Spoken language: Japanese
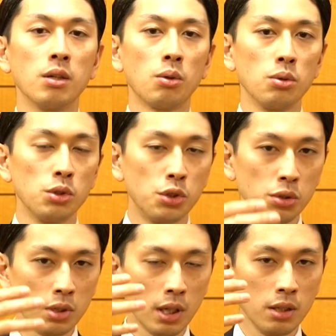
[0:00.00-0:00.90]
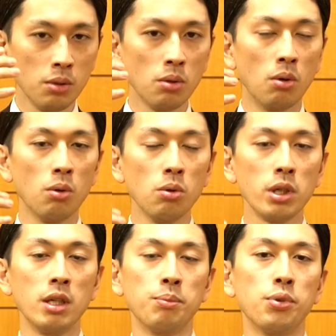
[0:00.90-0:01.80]
この循環の大
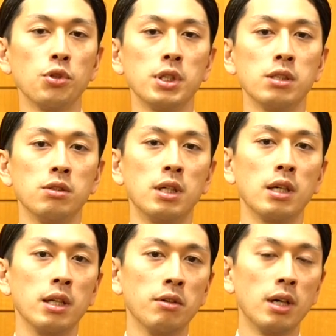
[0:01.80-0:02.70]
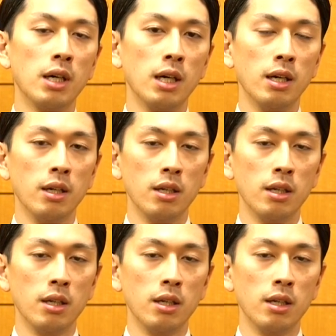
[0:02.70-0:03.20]
きなプロセスの中では